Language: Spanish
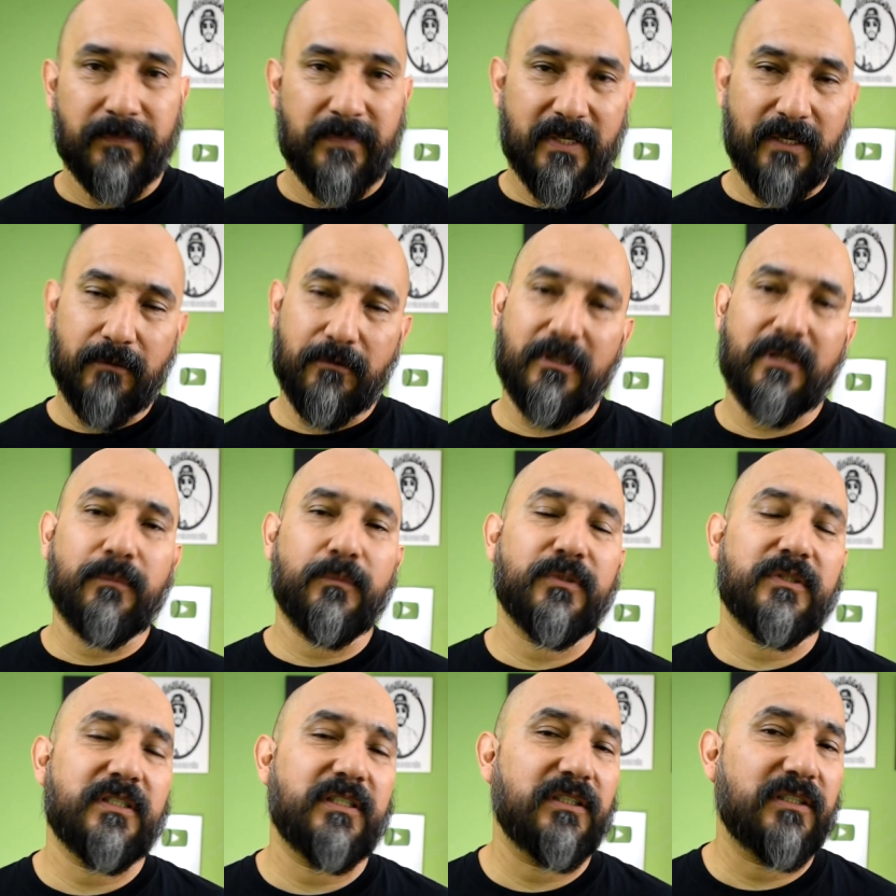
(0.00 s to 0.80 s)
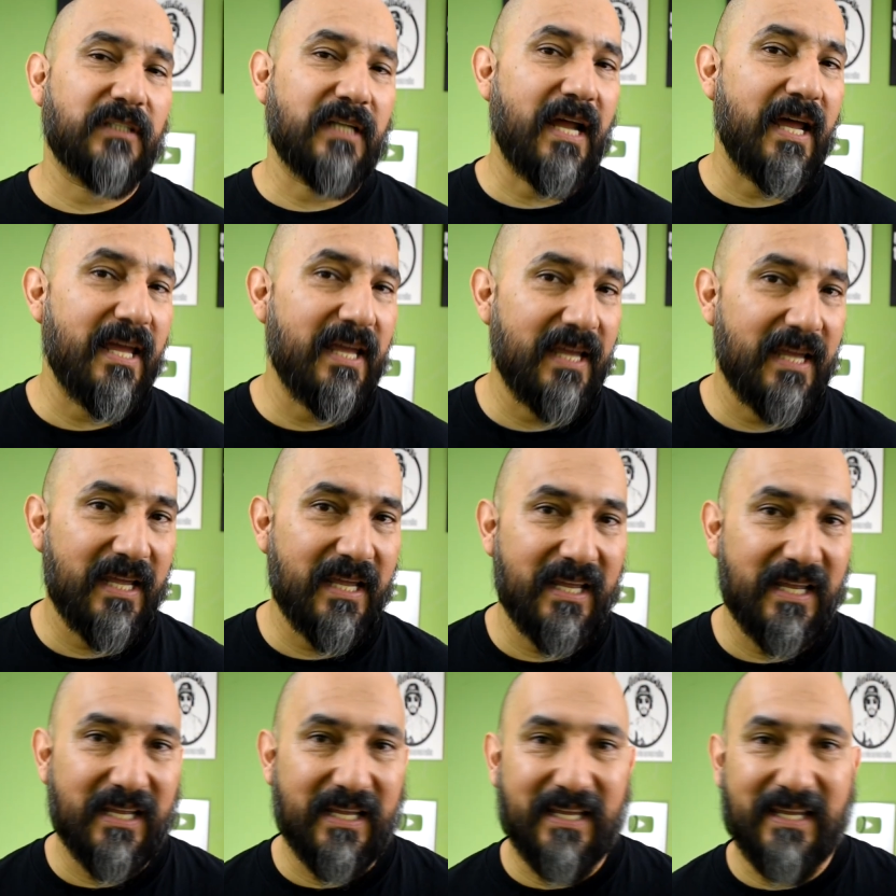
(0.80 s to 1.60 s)
Recordemos que
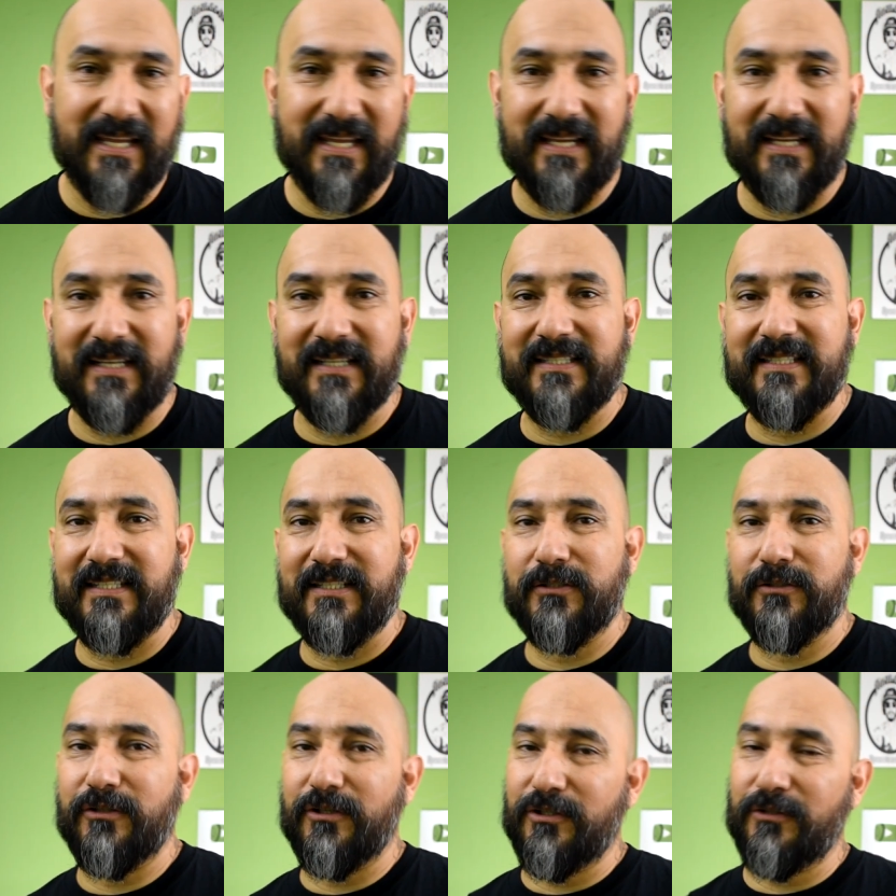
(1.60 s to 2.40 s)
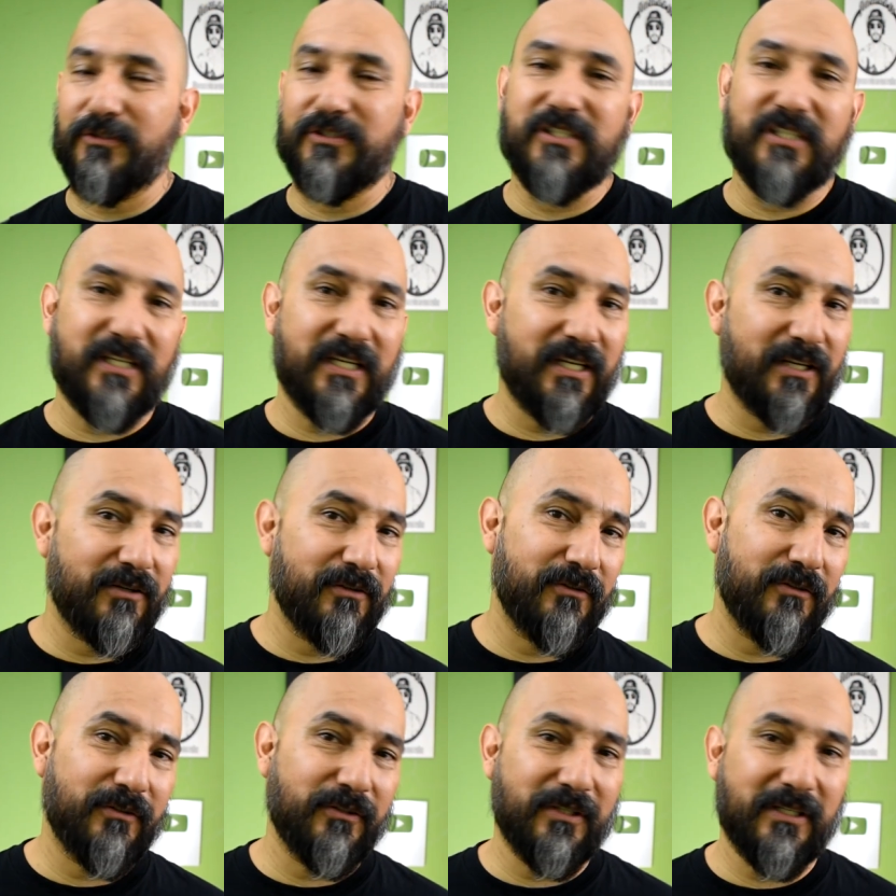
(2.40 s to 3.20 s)
trae el sensor de
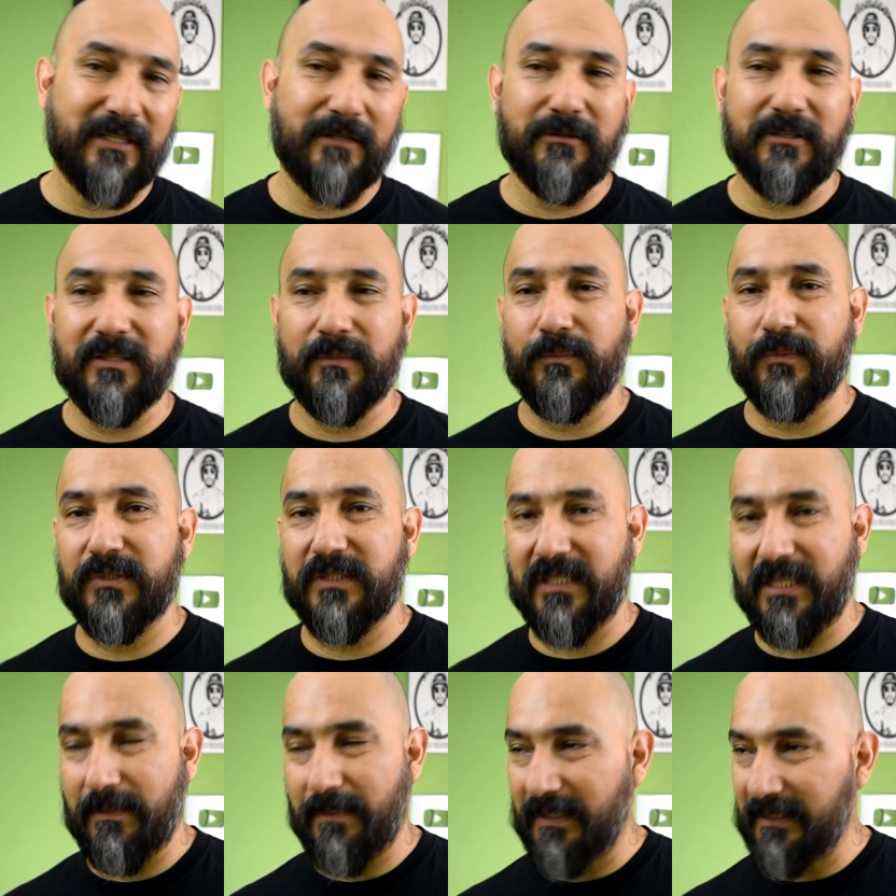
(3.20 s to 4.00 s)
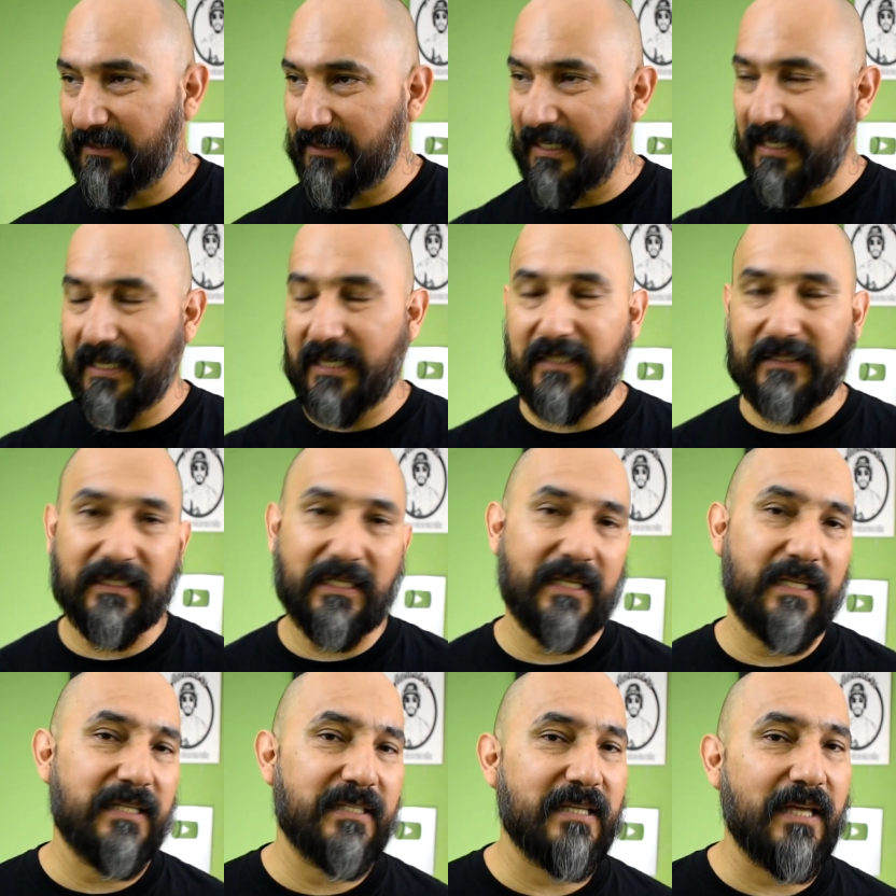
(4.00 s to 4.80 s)
oxígeno, recordemos que va a traer
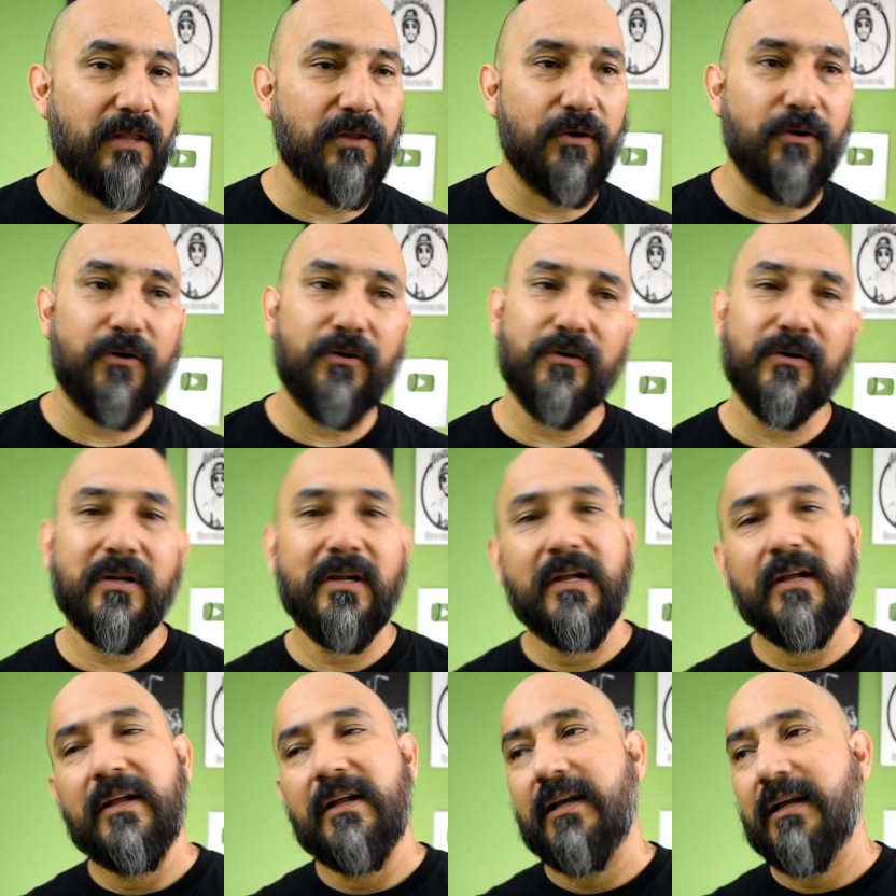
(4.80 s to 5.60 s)
catalizador,